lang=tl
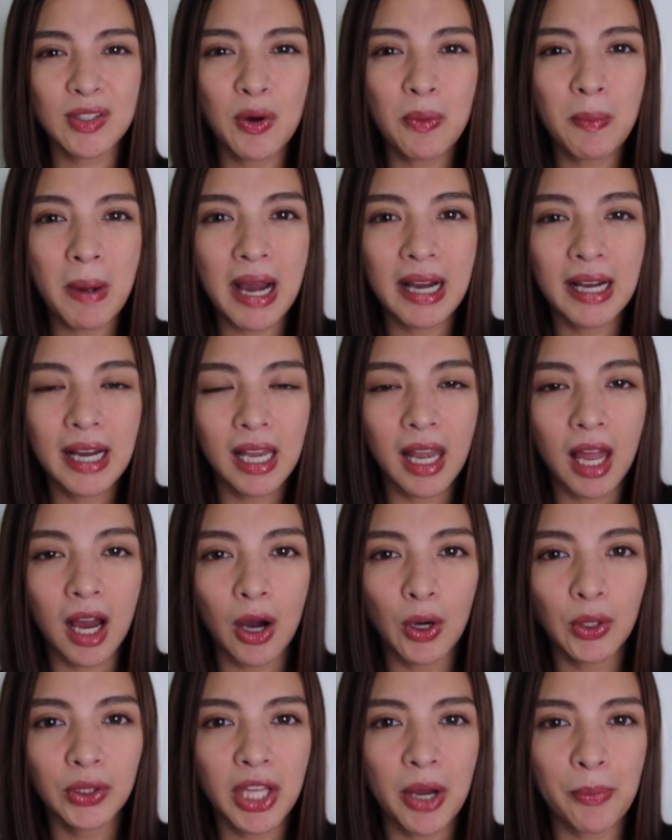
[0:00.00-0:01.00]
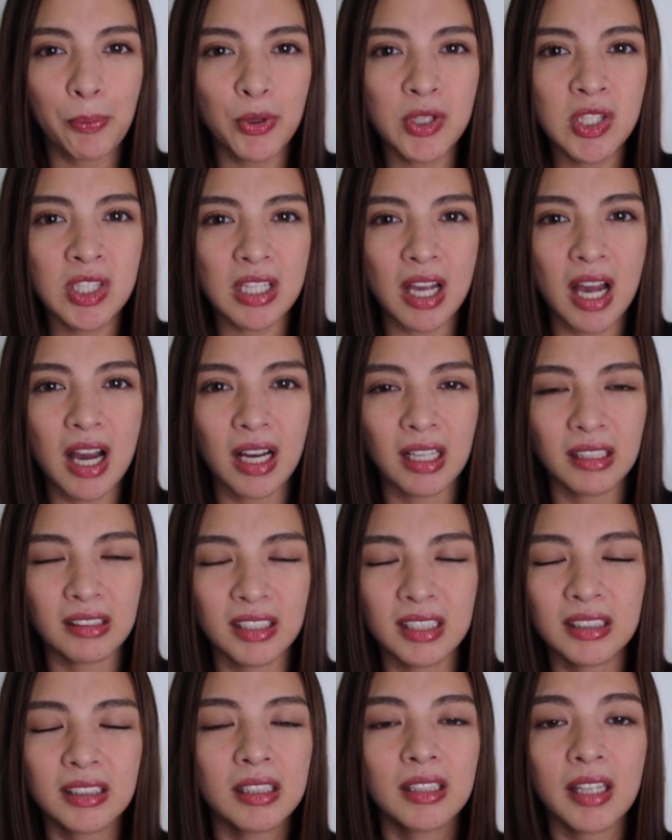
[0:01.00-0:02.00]
Gumagalaw, tapos uh,
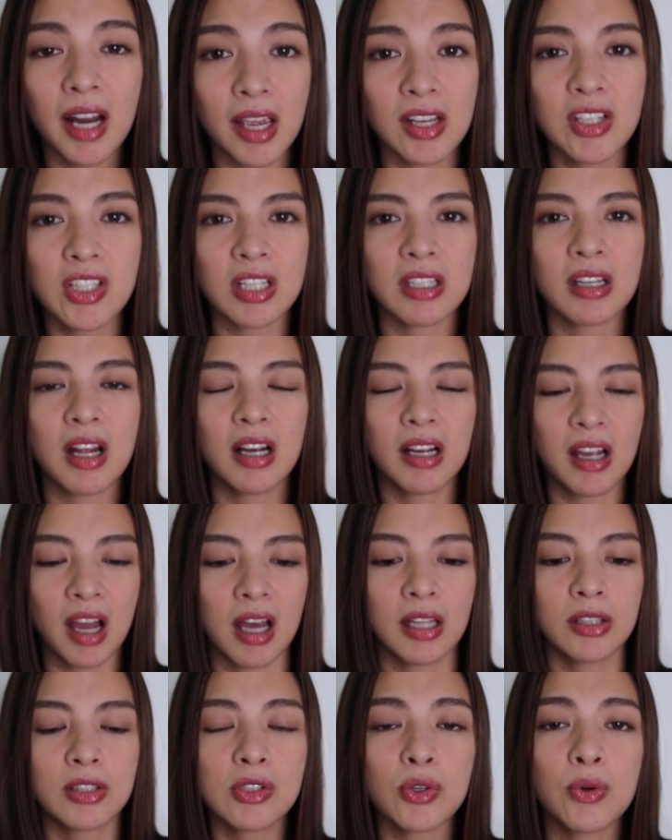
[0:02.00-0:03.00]
nagda-dry siya agad.